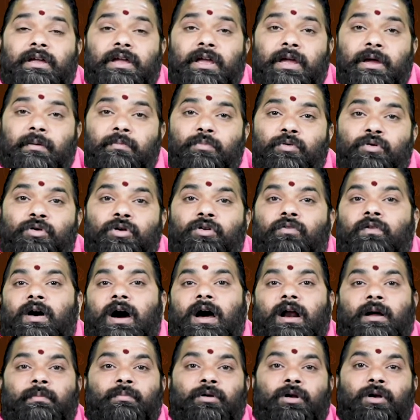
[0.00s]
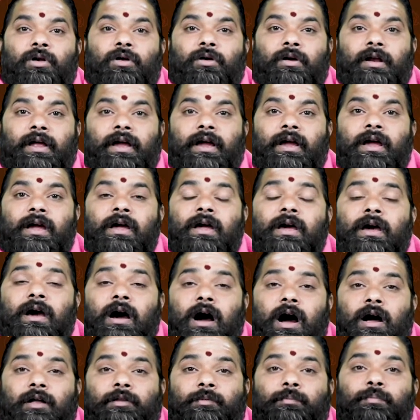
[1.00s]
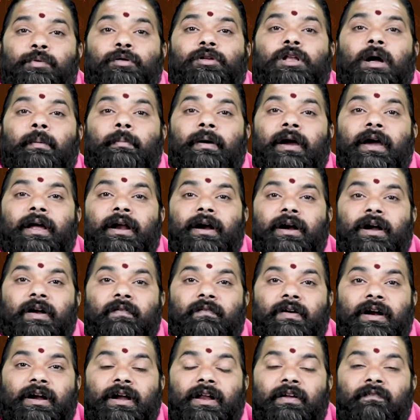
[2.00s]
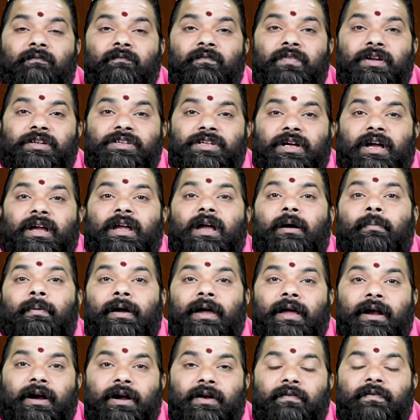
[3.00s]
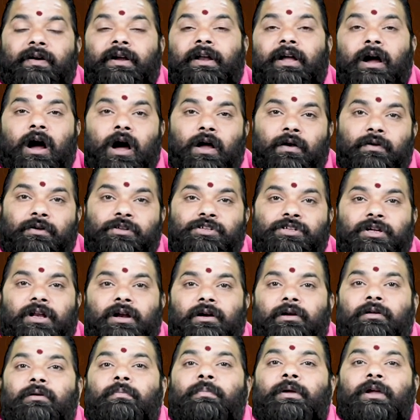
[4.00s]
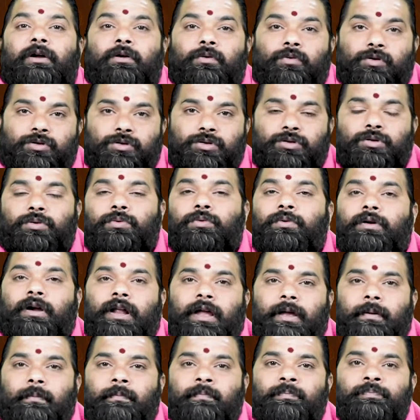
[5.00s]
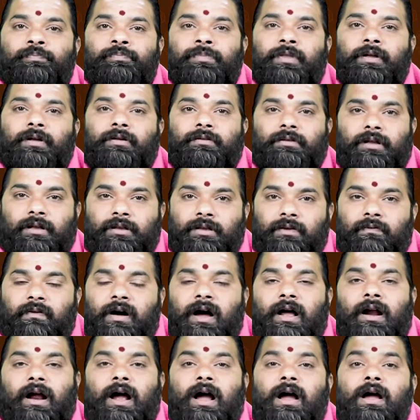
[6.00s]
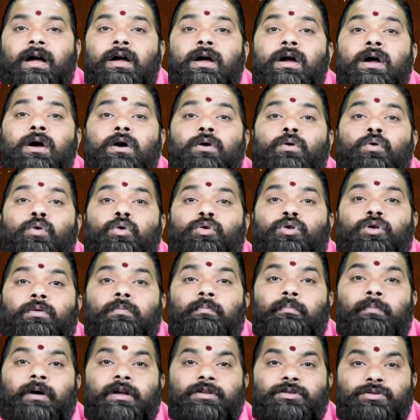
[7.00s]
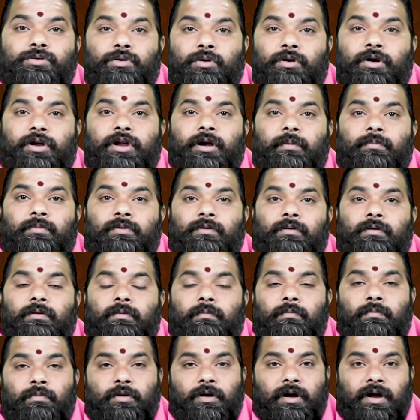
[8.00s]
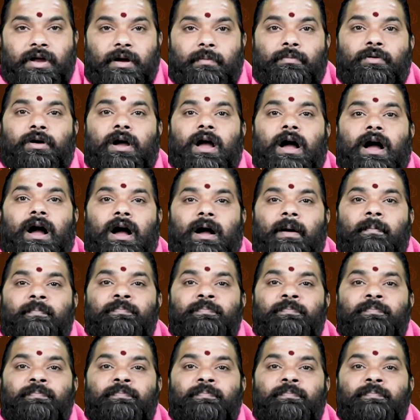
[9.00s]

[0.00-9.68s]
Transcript: ఈ మూడు వారముల్లోనే అద్భుతమైనటువంటి విజయమైనటువంటి ఆలోచనలు మీకు వస్తూ ఉంటాయి తద్వారా కుటుంబ సౌఖ్యము ముఖ్యముగా